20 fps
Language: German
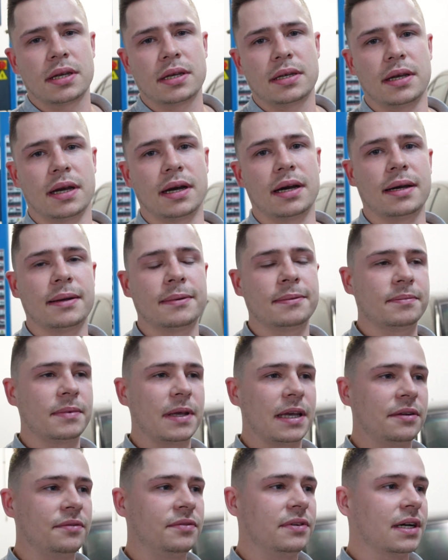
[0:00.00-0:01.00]
ja,
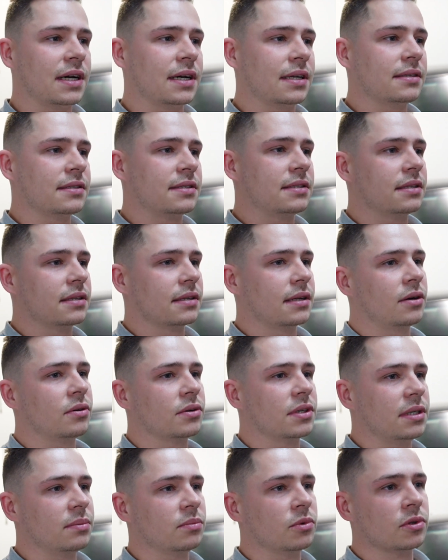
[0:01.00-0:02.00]
entweder hatten sie genau
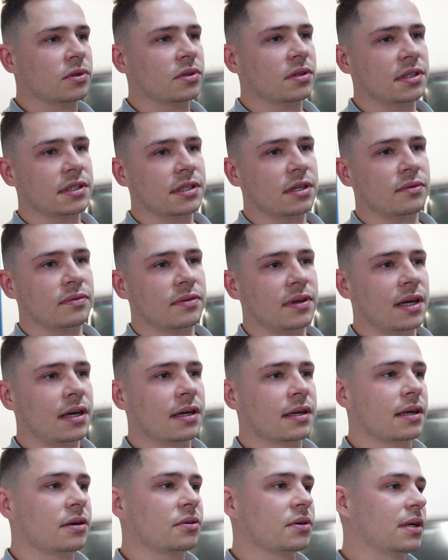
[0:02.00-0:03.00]
den Motor nicht auf
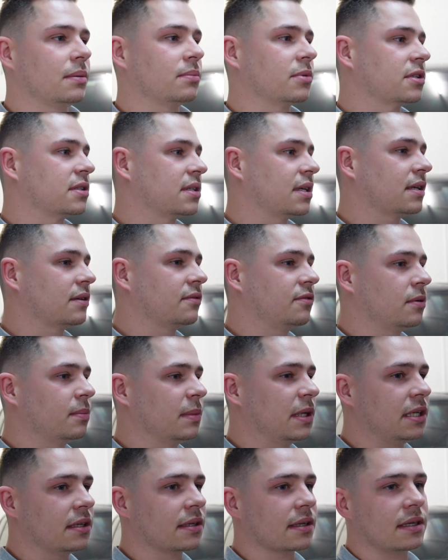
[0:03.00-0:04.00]
Lager oder haben gesagt, vom
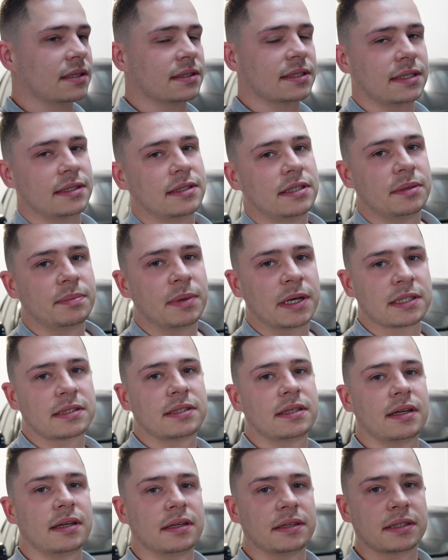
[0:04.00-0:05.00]
E63 passt
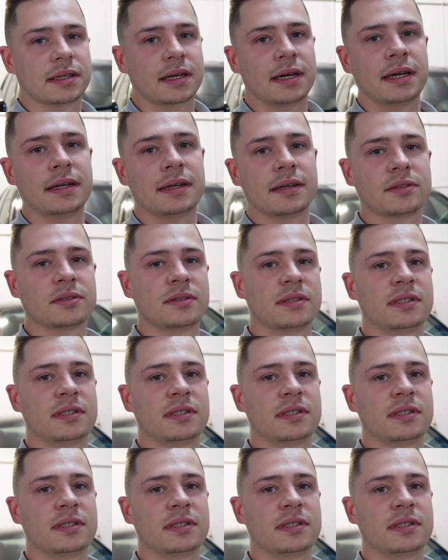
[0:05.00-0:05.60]
er da nicht rein. Also